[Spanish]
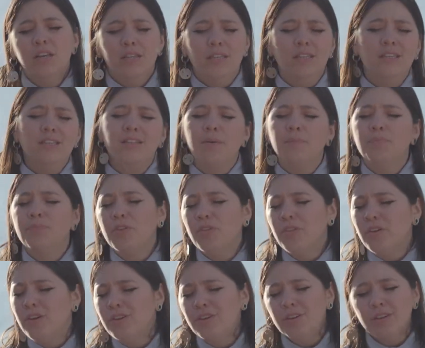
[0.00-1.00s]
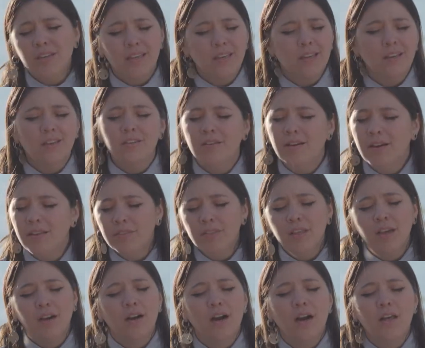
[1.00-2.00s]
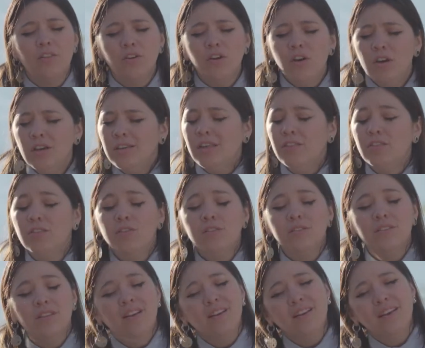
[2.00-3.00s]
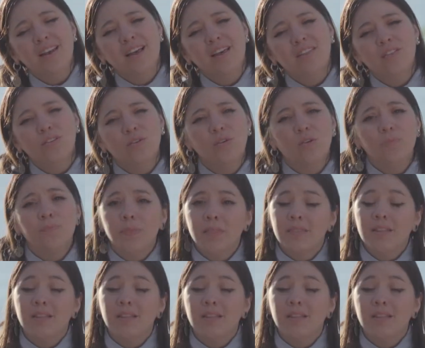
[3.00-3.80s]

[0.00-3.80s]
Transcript: y tanto dolor que nos han dejado y adoctrinado.